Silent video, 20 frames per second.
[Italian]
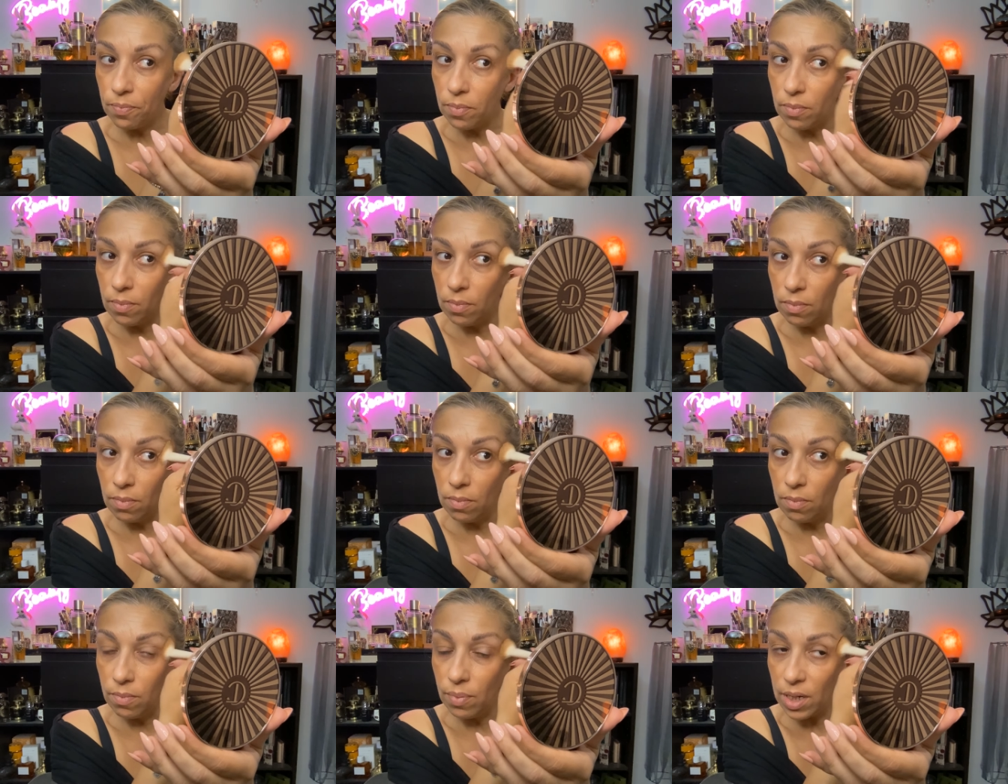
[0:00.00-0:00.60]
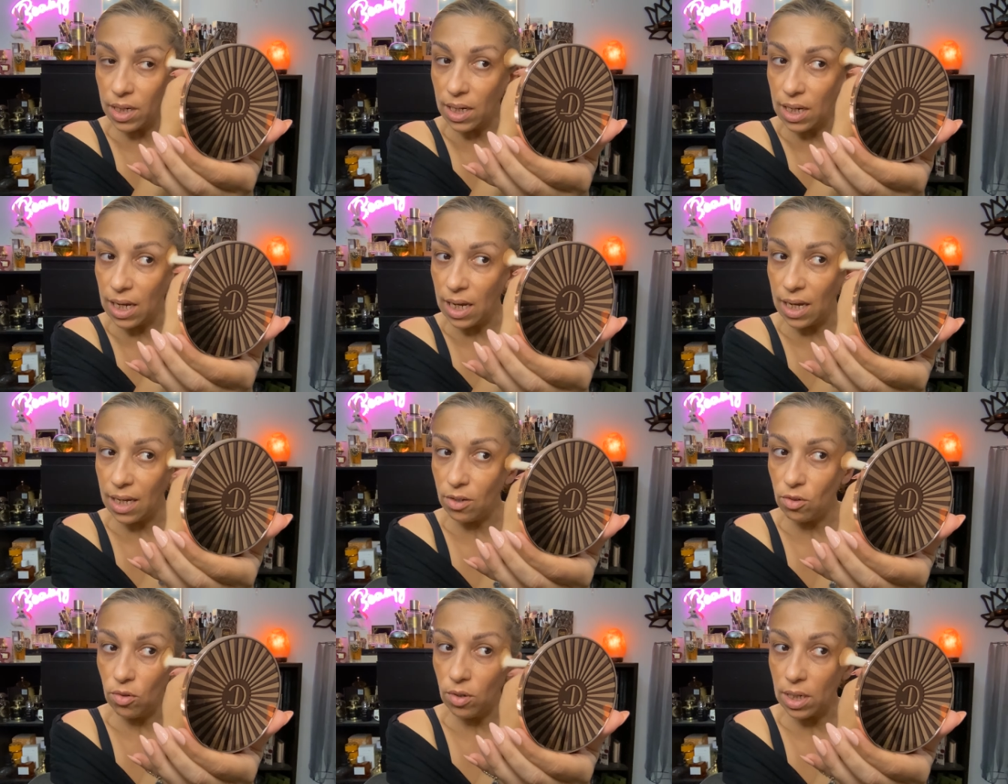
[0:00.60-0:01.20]
mh, mm,
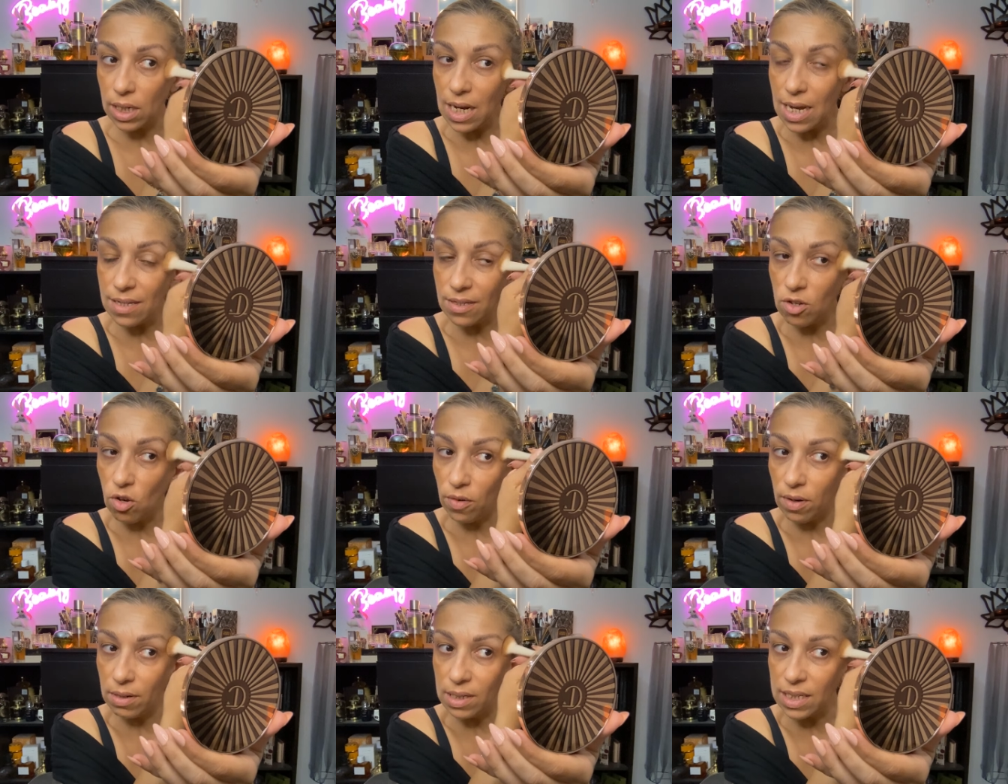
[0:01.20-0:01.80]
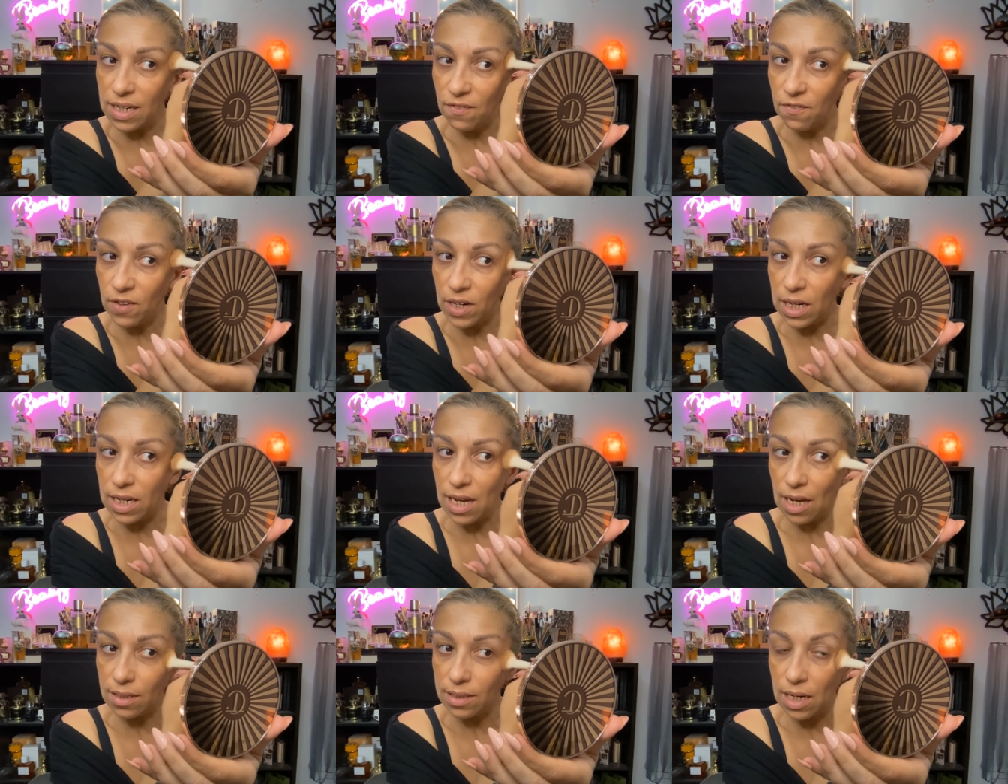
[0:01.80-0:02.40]
perché non riesco veramente a fare
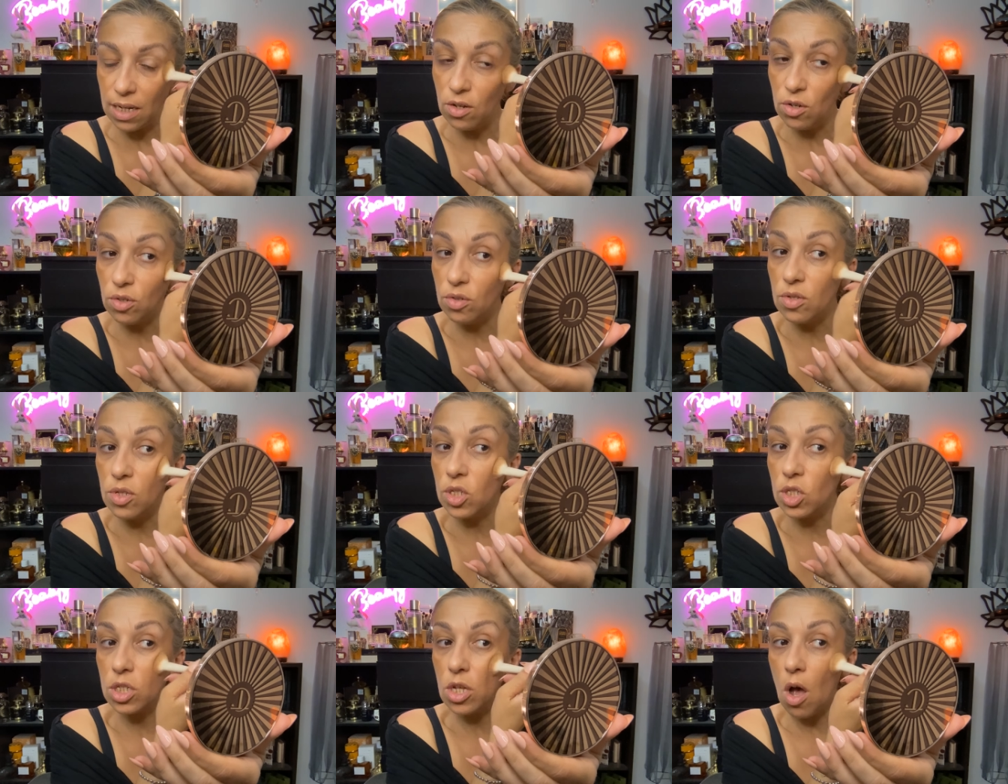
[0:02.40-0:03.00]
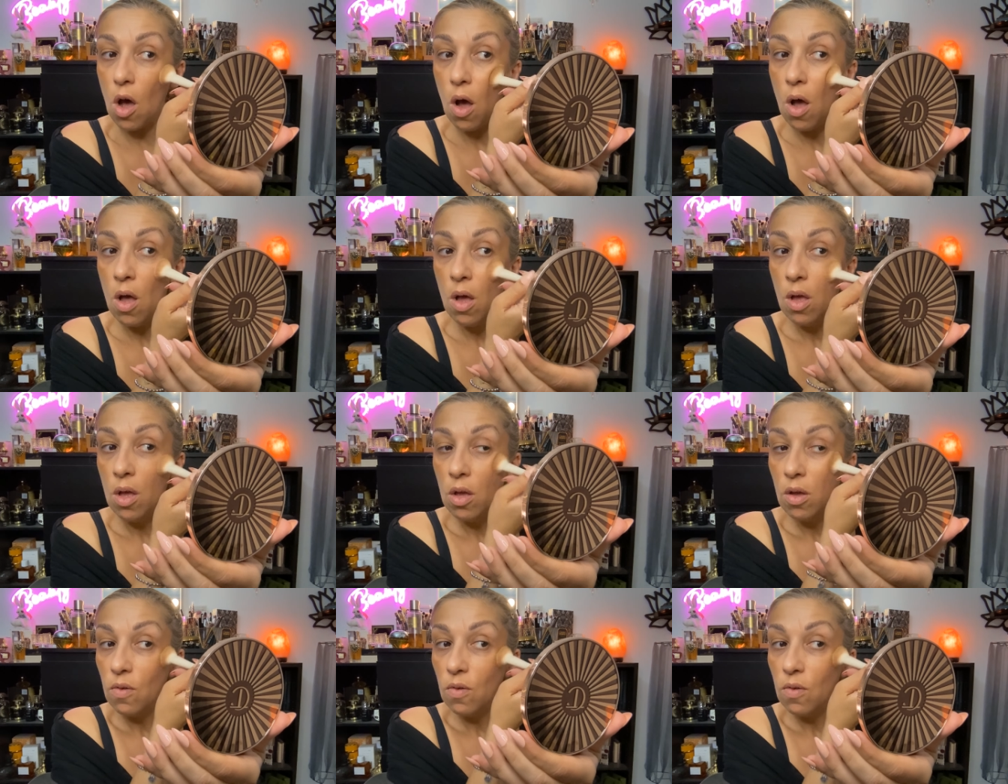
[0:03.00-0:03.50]
niente io non so